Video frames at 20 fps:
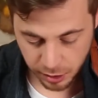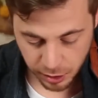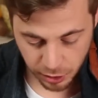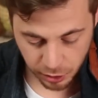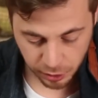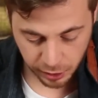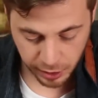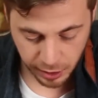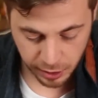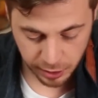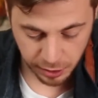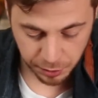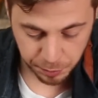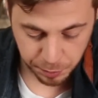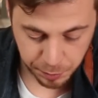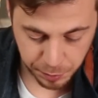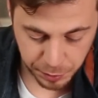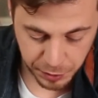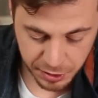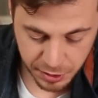auch gerne ein
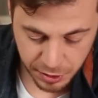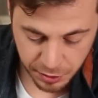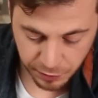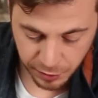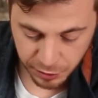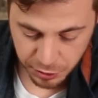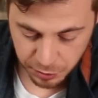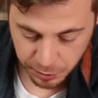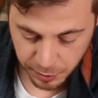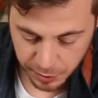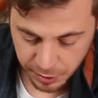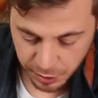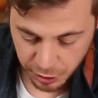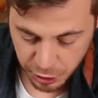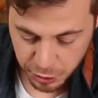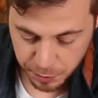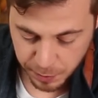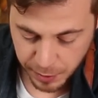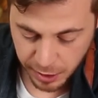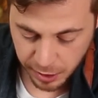bisschen was über seinen
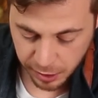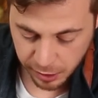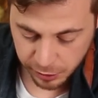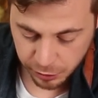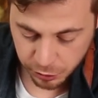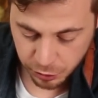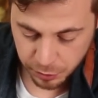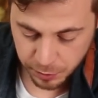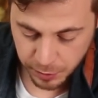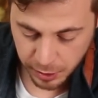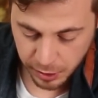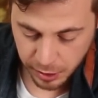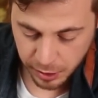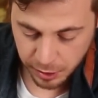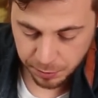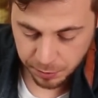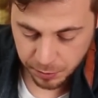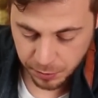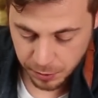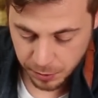Spargel drüber
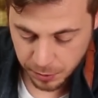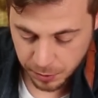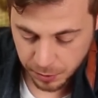geben.